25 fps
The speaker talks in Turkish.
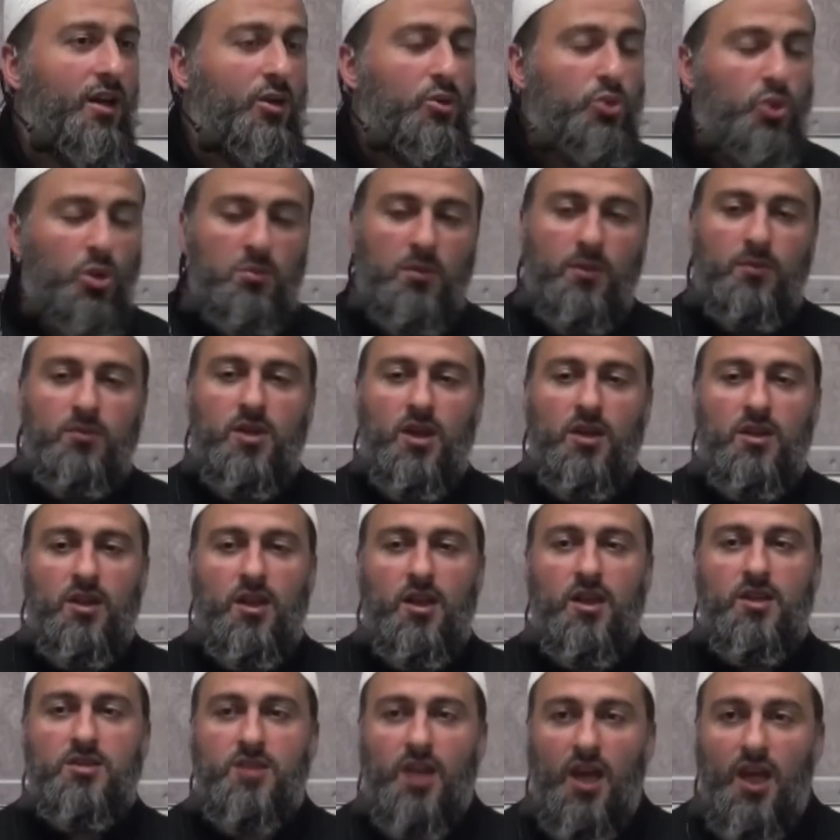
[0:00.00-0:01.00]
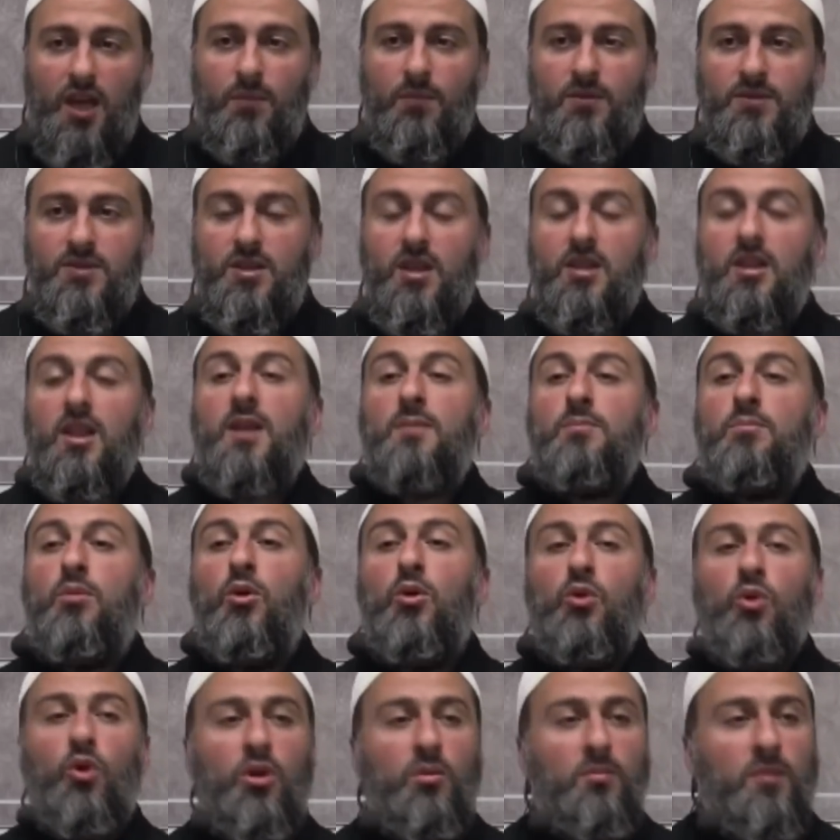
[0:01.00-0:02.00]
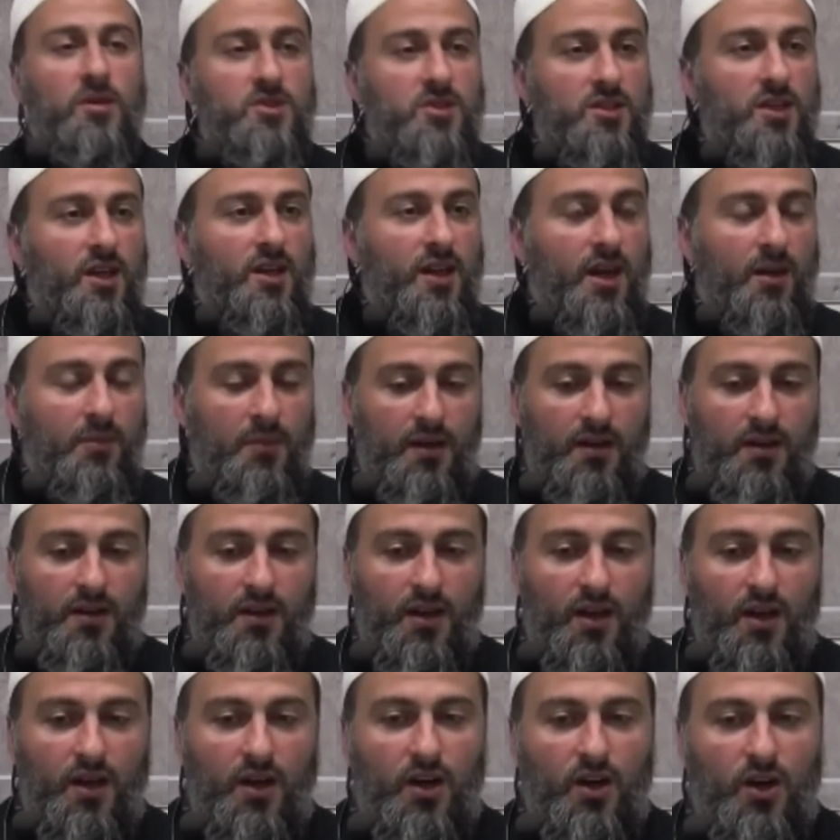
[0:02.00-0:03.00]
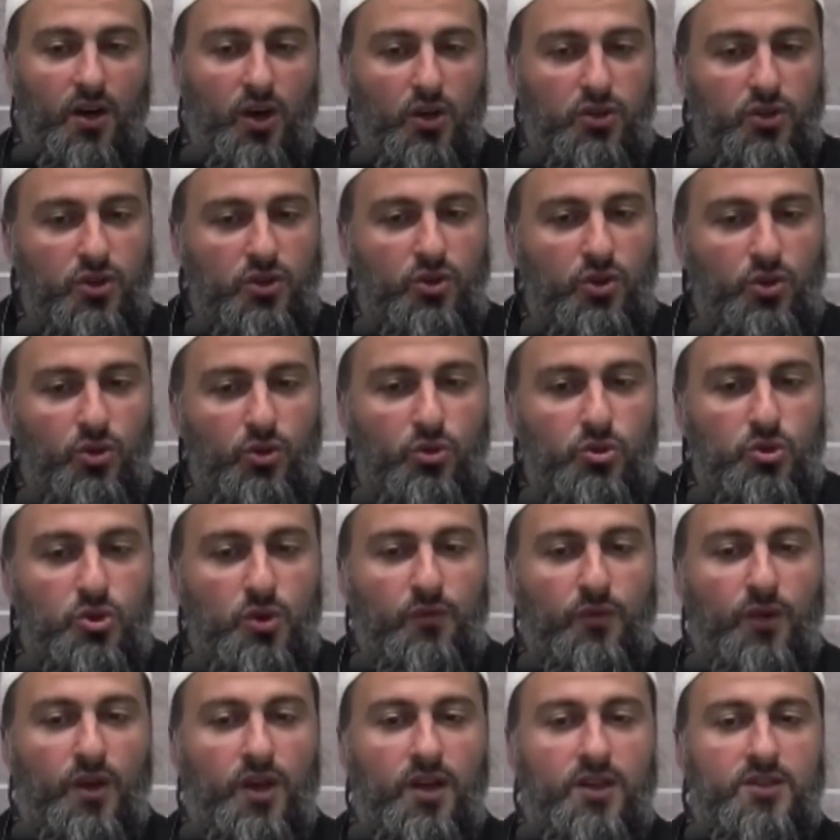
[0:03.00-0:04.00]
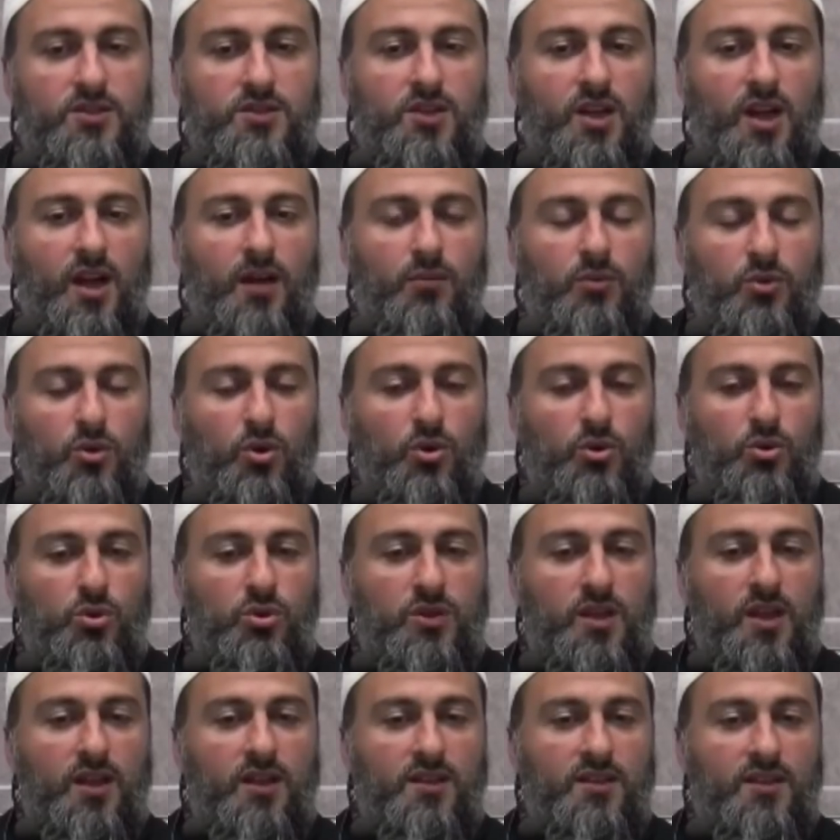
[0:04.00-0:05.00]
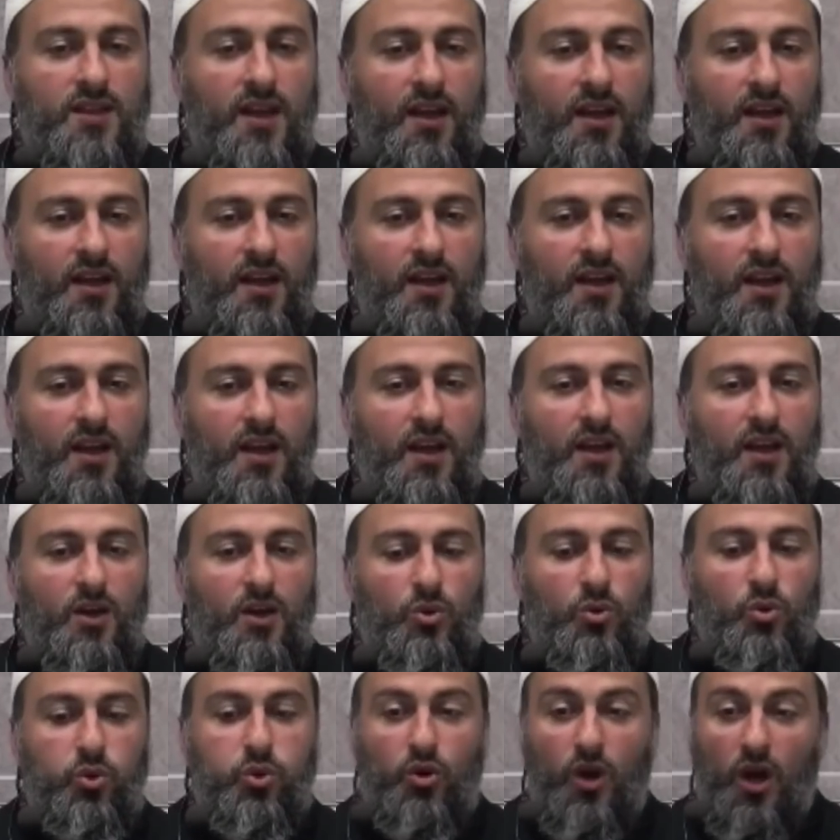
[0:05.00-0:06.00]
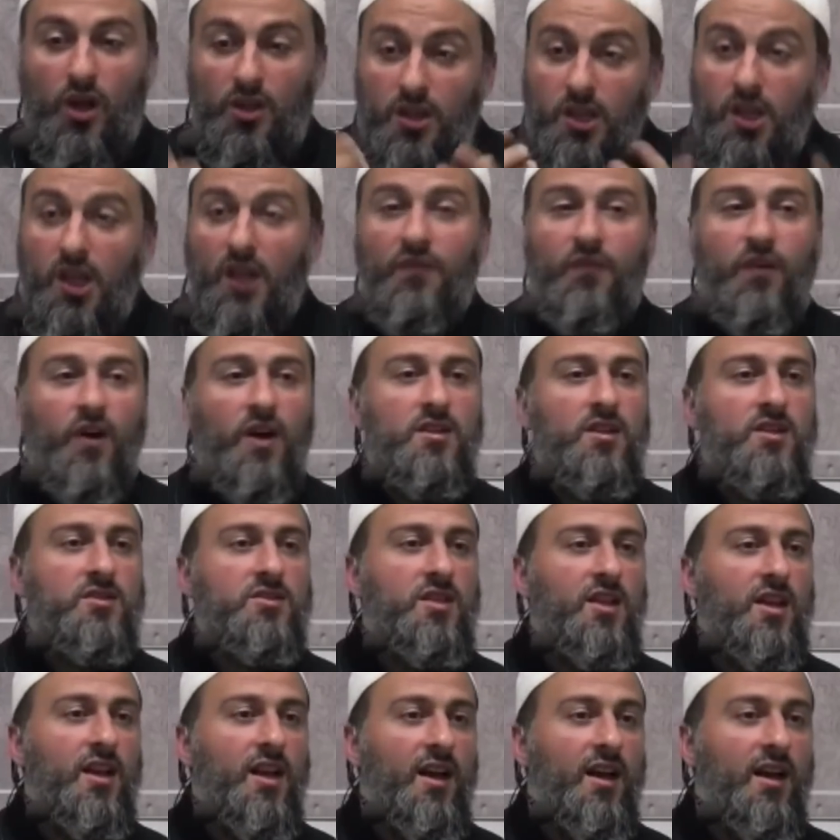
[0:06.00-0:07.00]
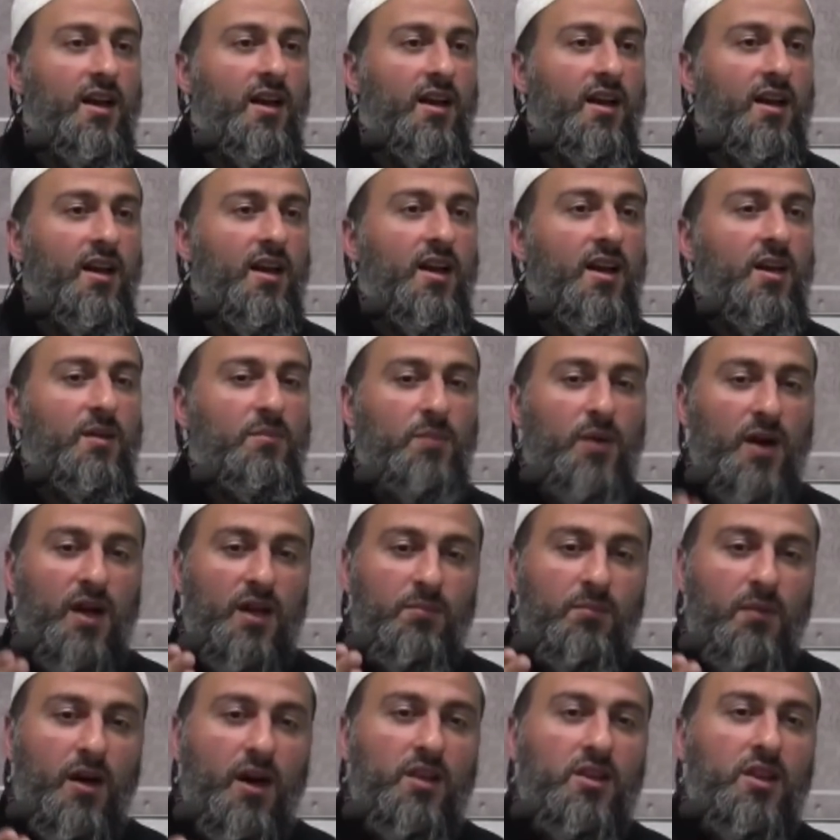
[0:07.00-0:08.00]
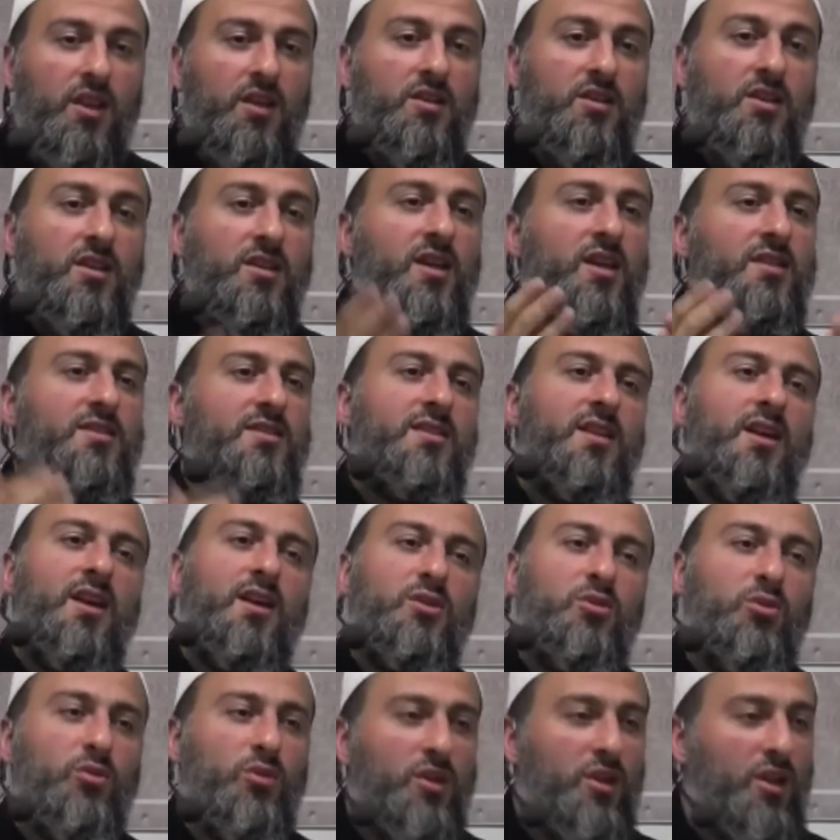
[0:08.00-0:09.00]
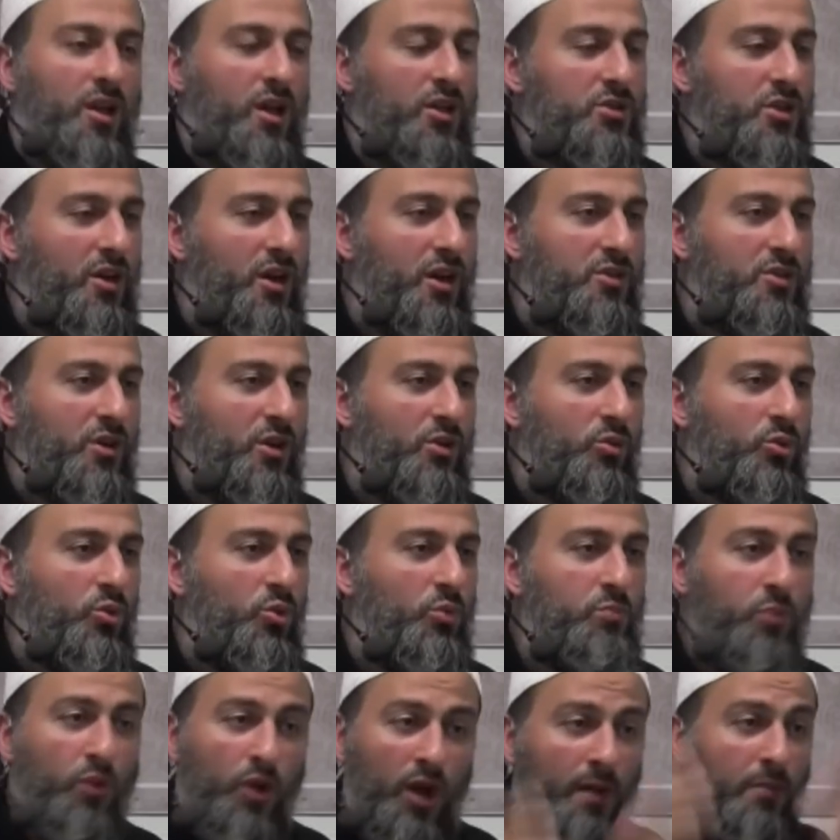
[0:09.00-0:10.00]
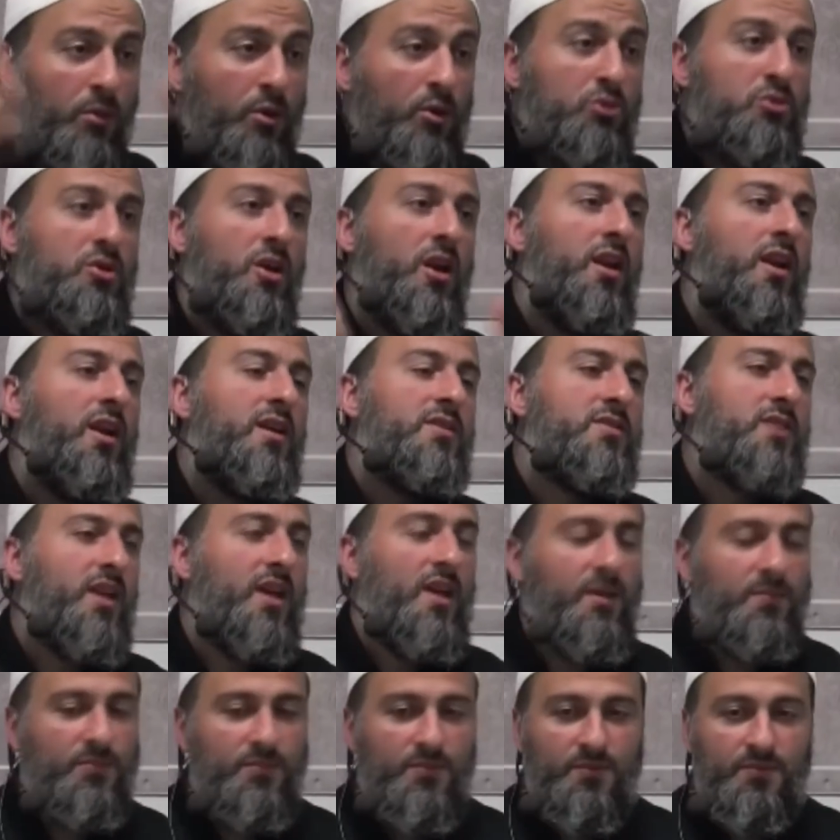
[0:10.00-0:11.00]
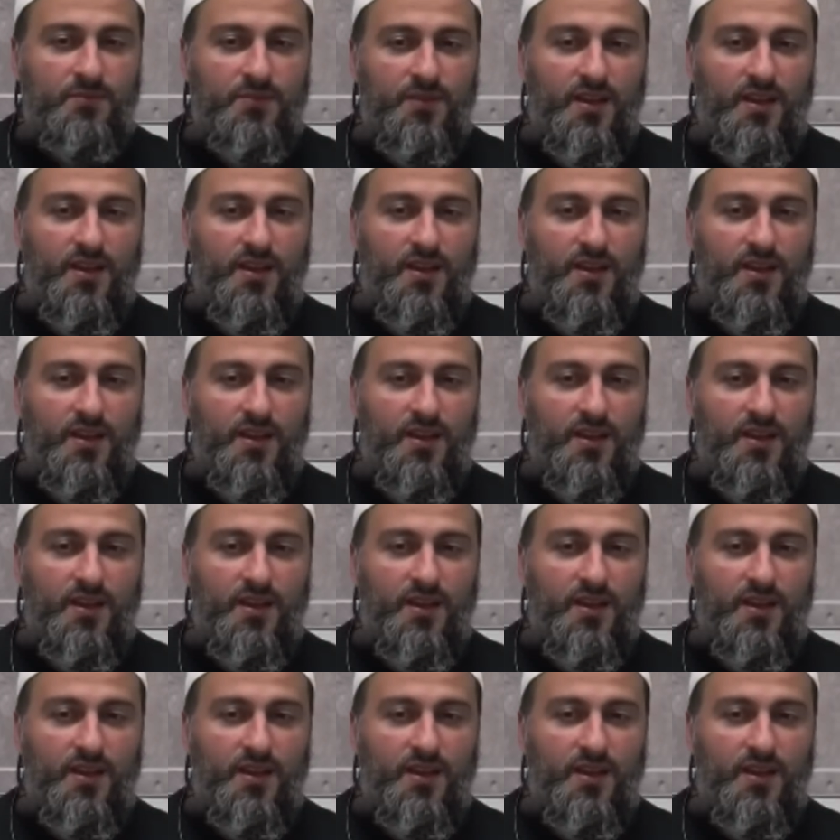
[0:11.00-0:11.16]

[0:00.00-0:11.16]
Tüm imkanlara sahip insanlar böyle olmasına rağmen Hazreti Yusuf Aleyhisselam'ı gördüklerinde Kur'an'ın ifadesiyle parmaklarını kestiler diyor Allah Celle Celaluhu. Böyle bir güzelliğe sahip.